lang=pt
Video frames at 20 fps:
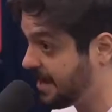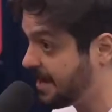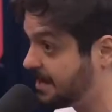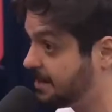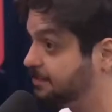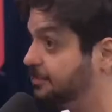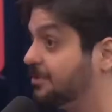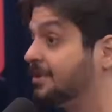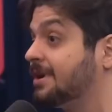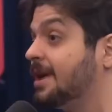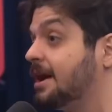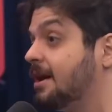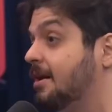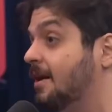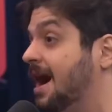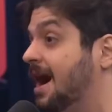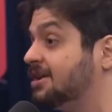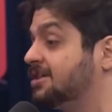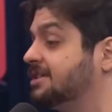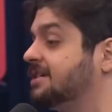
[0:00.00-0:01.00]
Porque eu
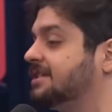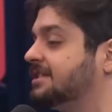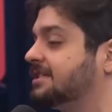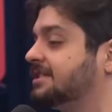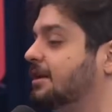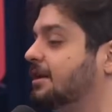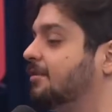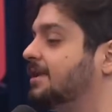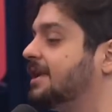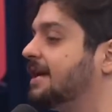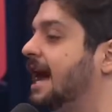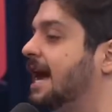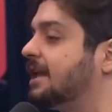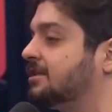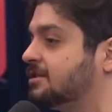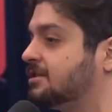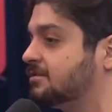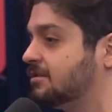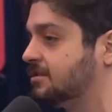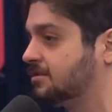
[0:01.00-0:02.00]
acho que estão ligadas
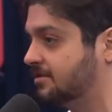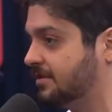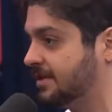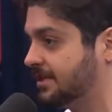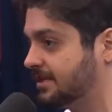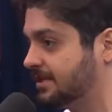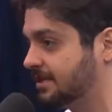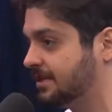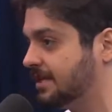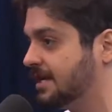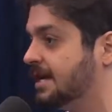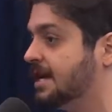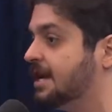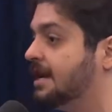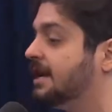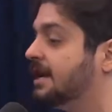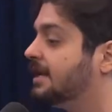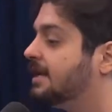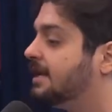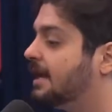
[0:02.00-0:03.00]
as duas coisas.
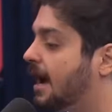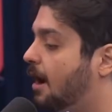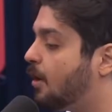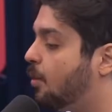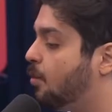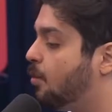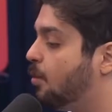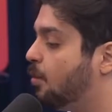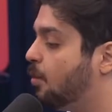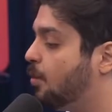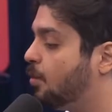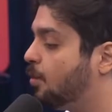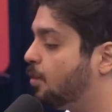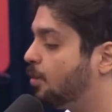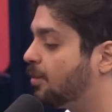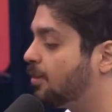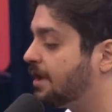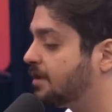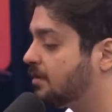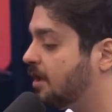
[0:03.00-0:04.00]
O
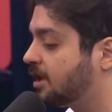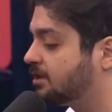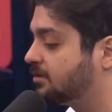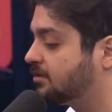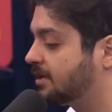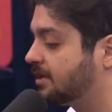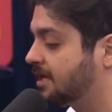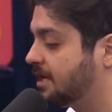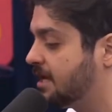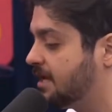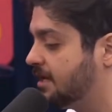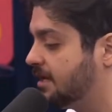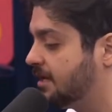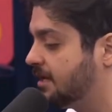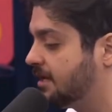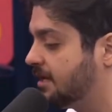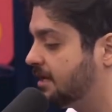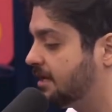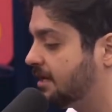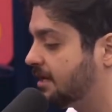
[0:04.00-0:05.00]
negócio
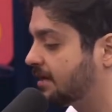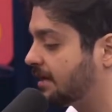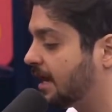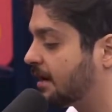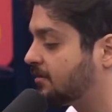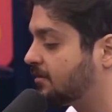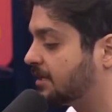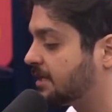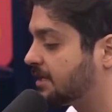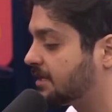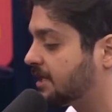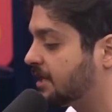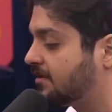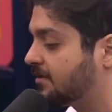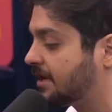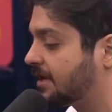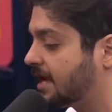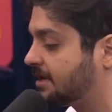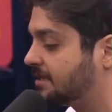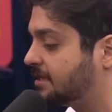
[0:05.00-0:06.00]
que está acontecendo é
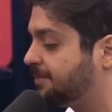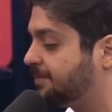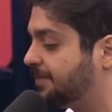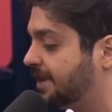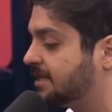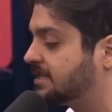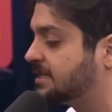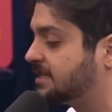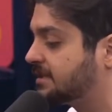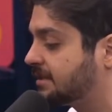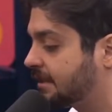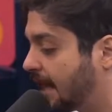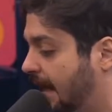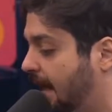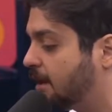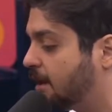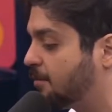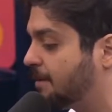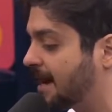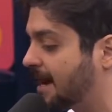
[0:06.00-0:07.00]
que as empresas
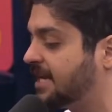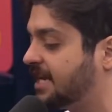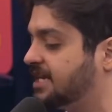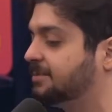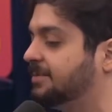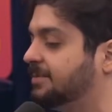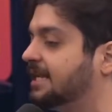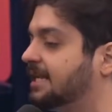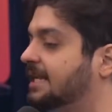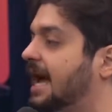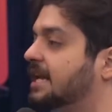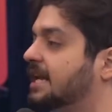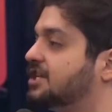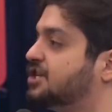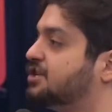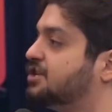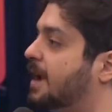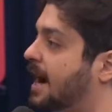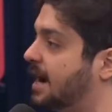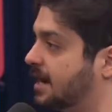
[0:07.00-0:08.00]
têm uma credibilidade
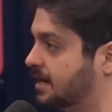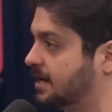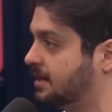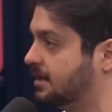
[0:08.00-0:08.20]
de marca.